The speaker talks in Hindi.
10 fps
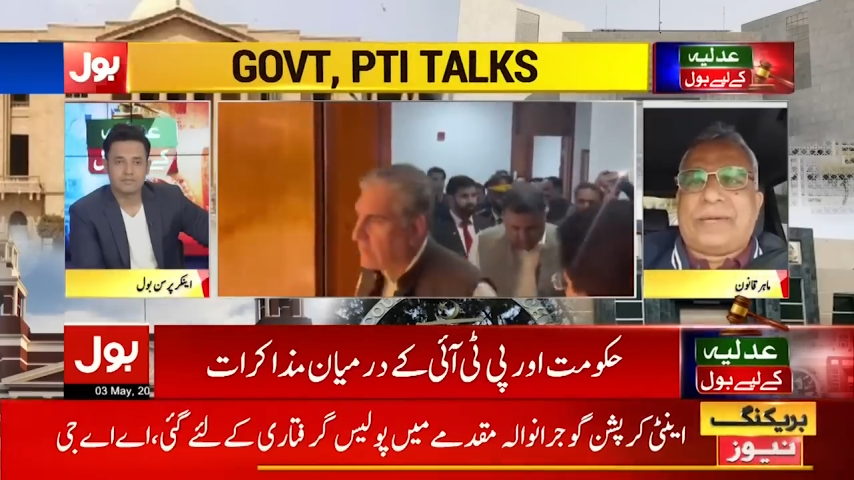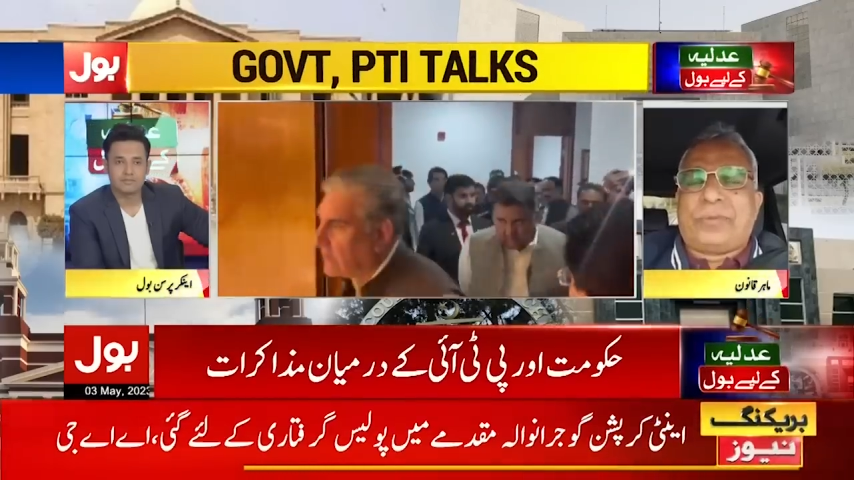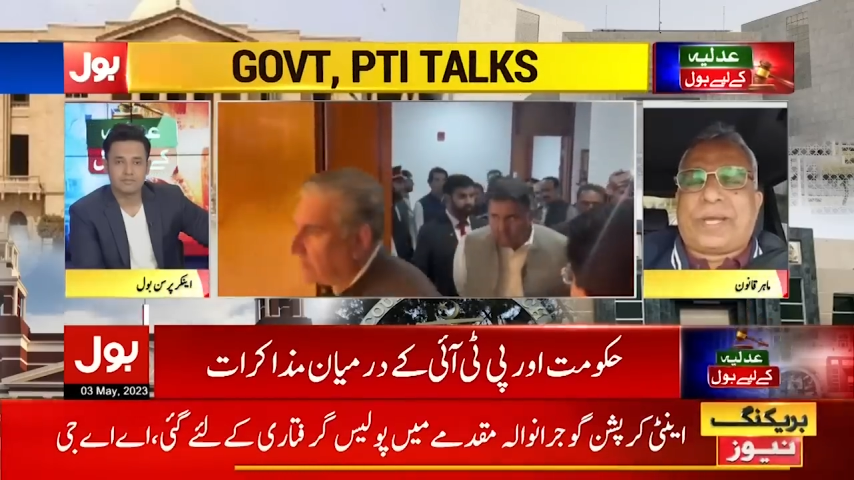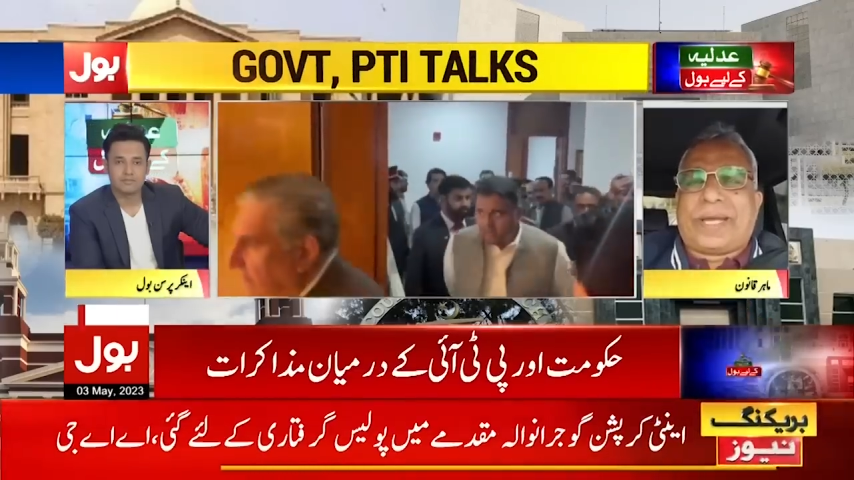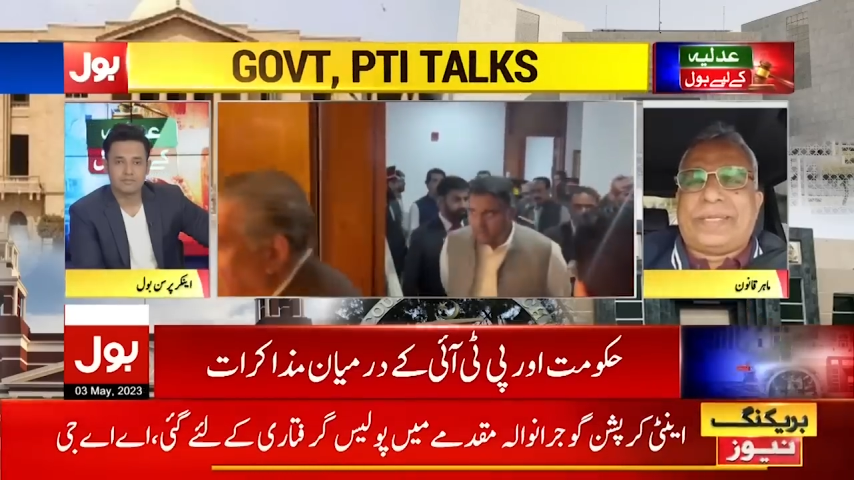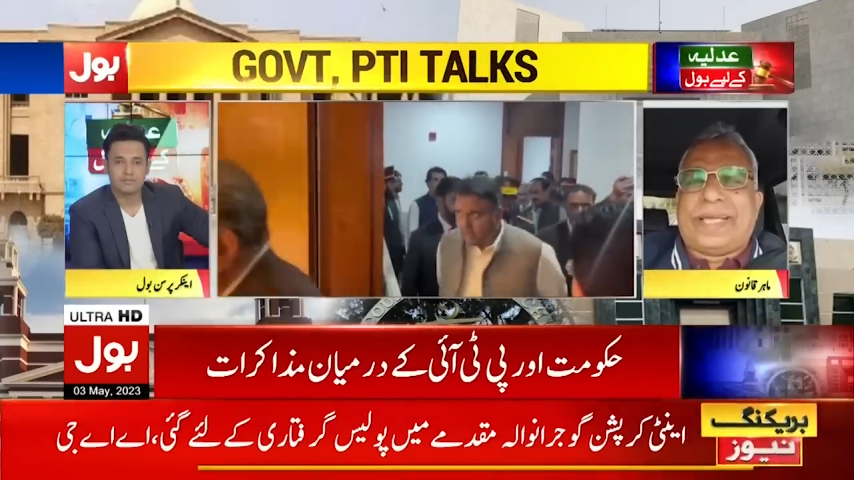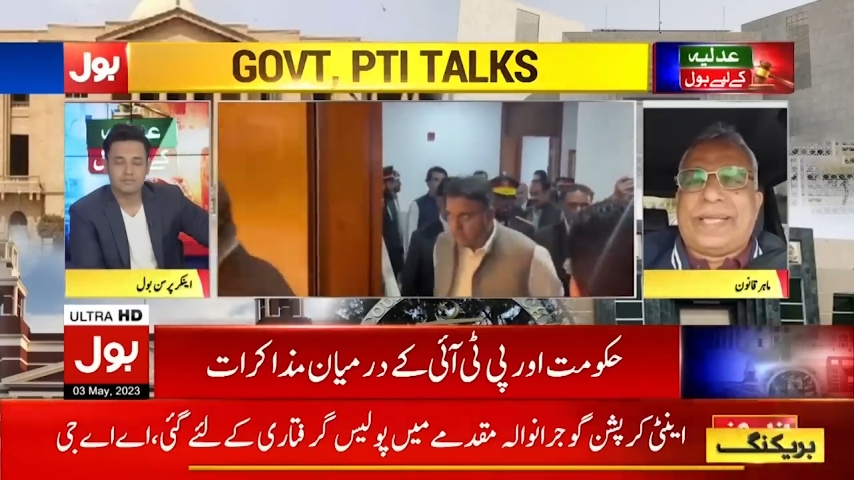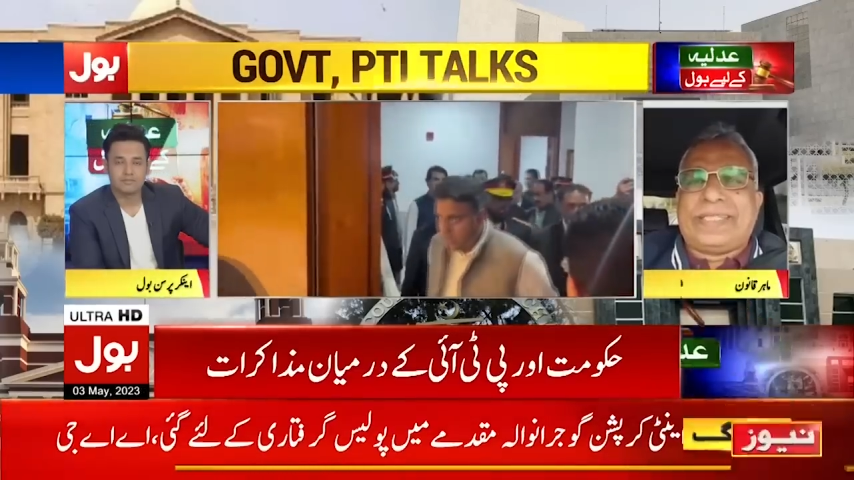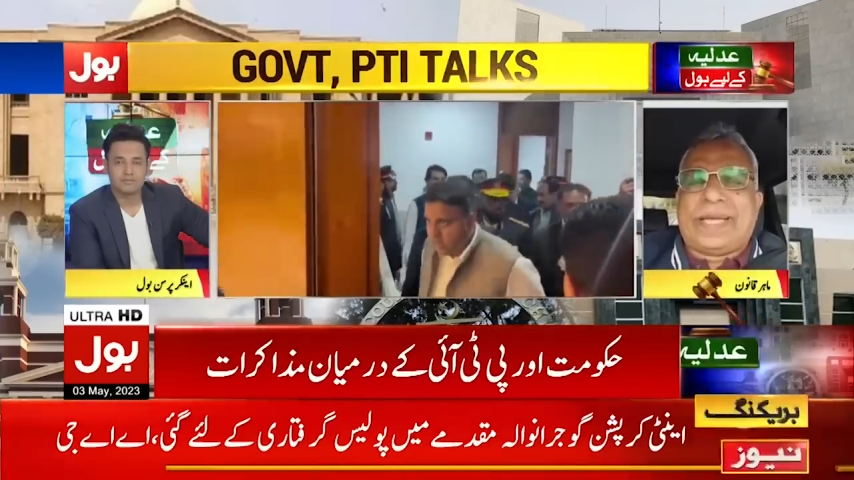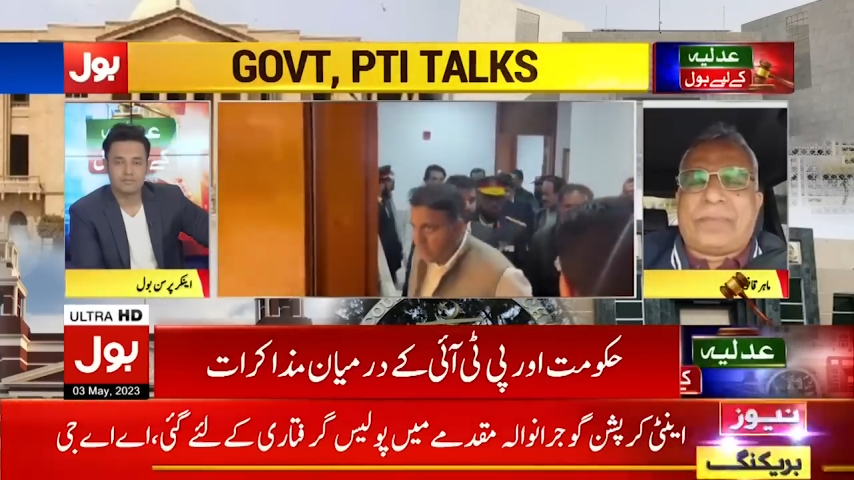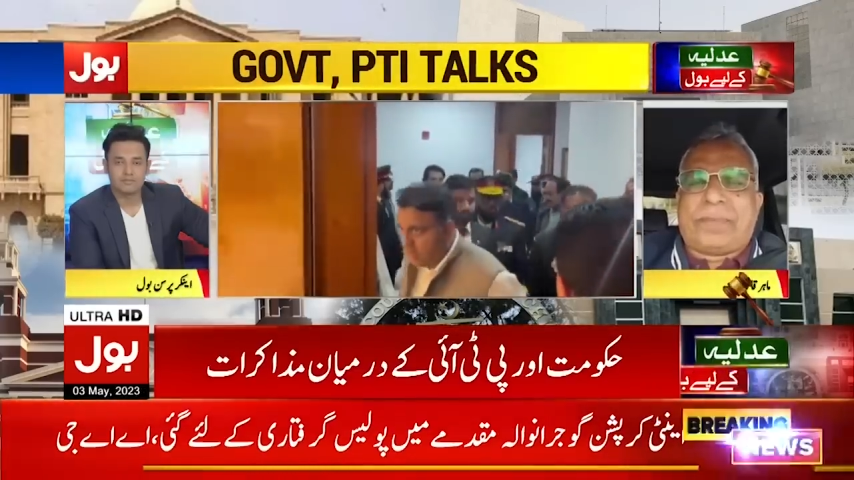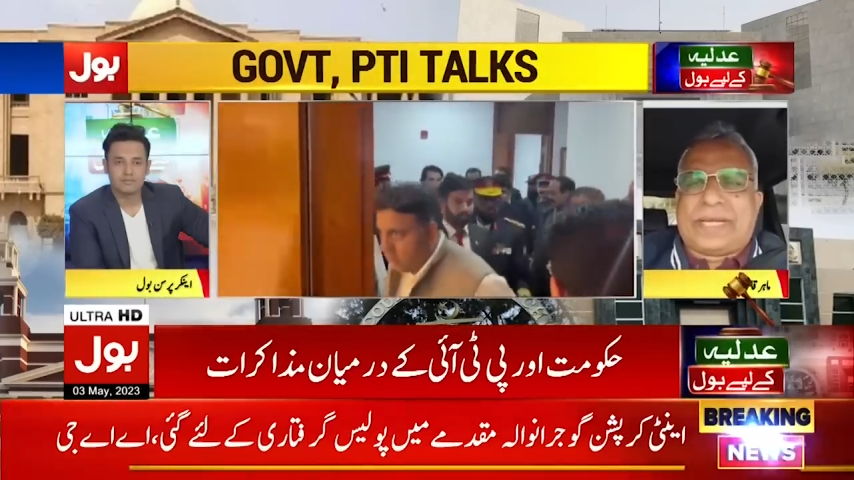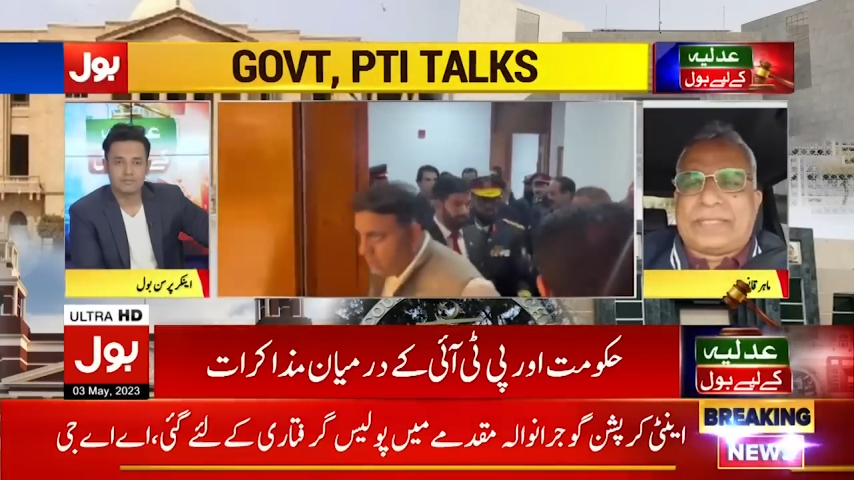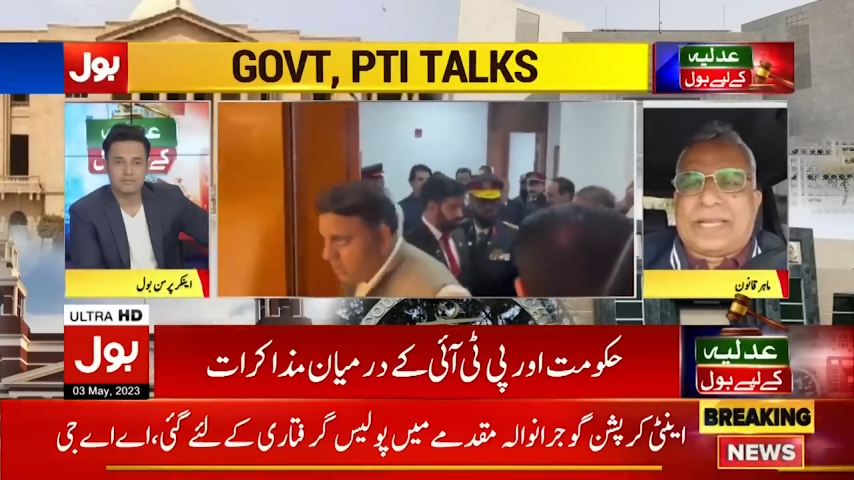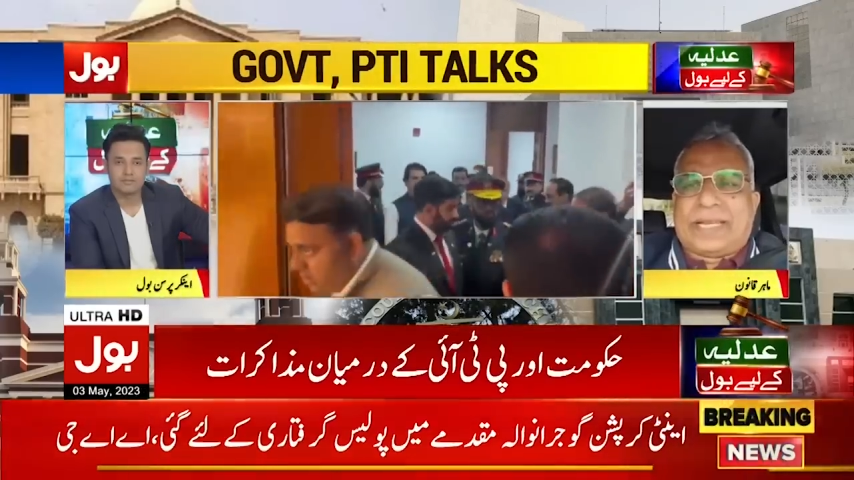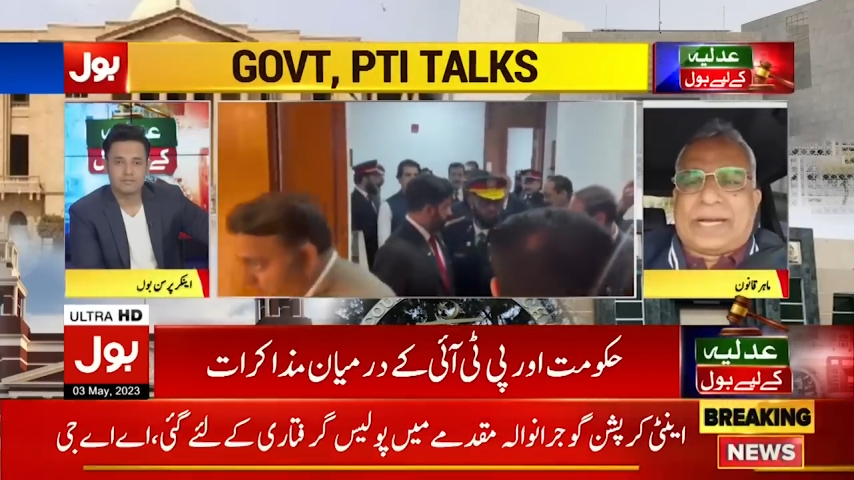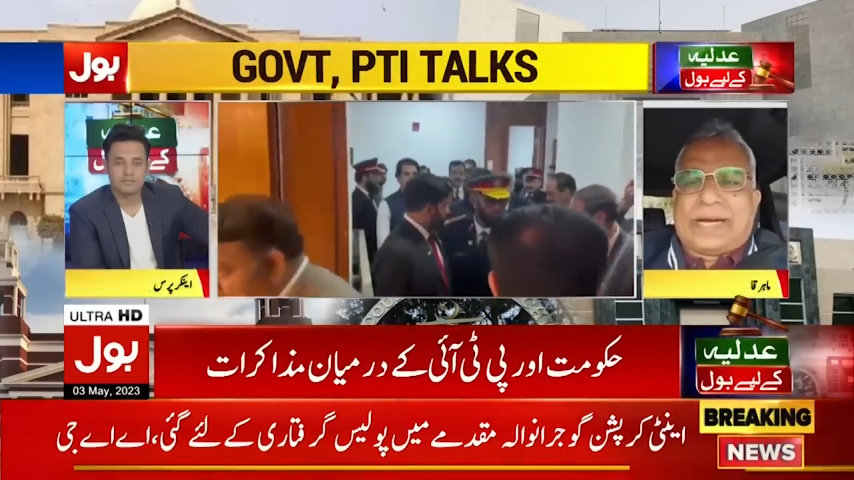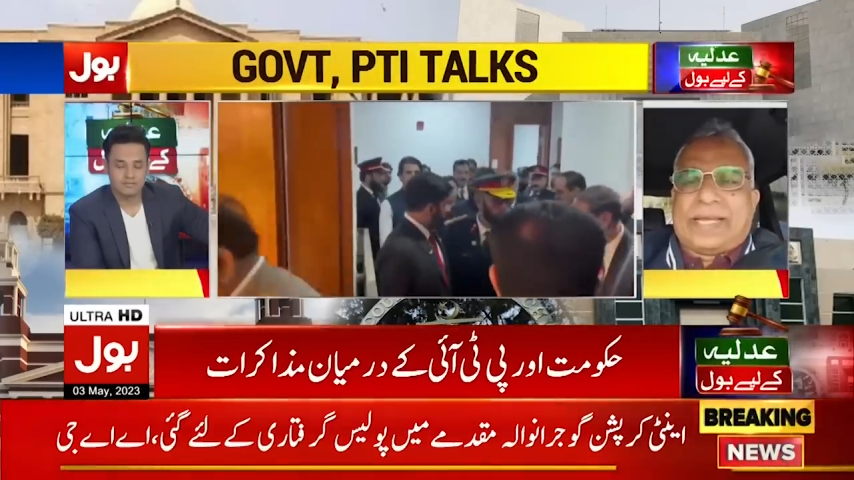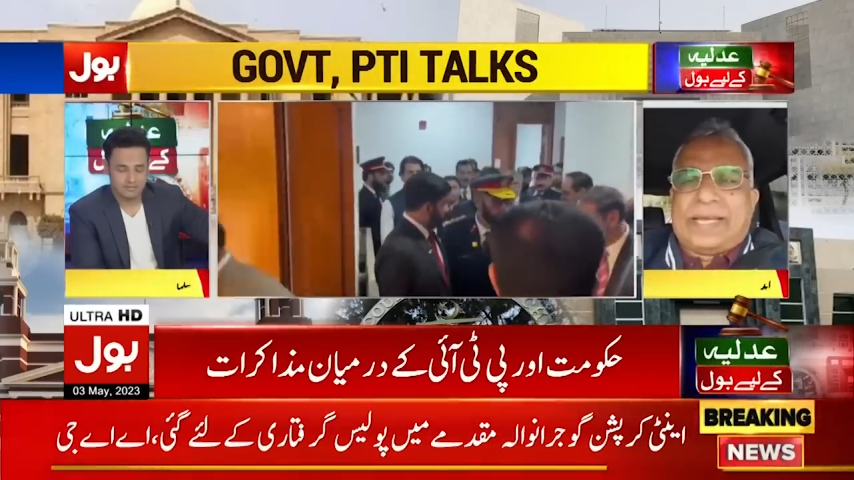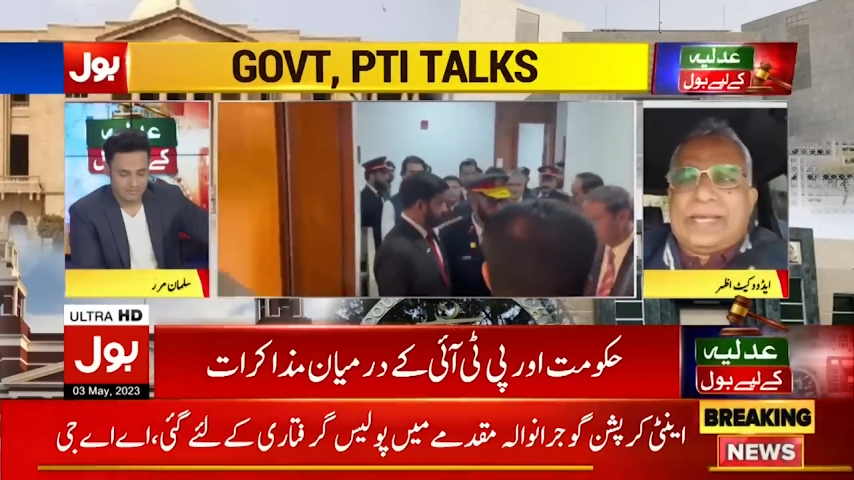रहा हूँ कि यहीं से आप अंदाजा लगा
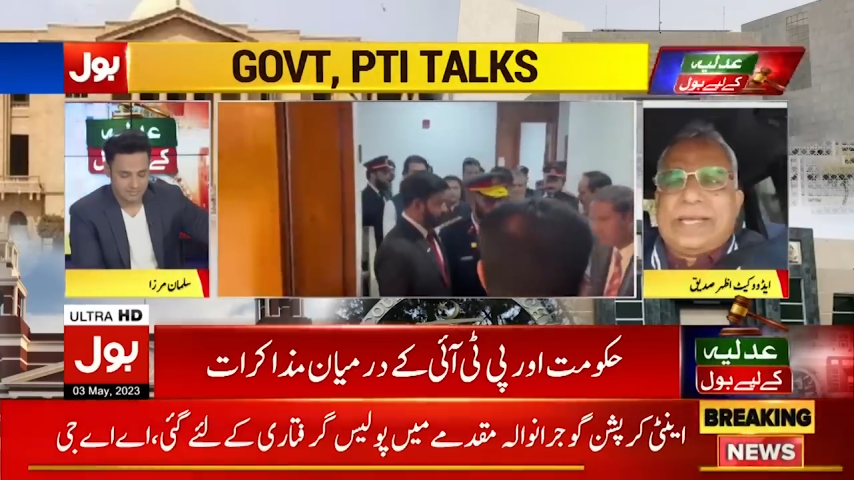लें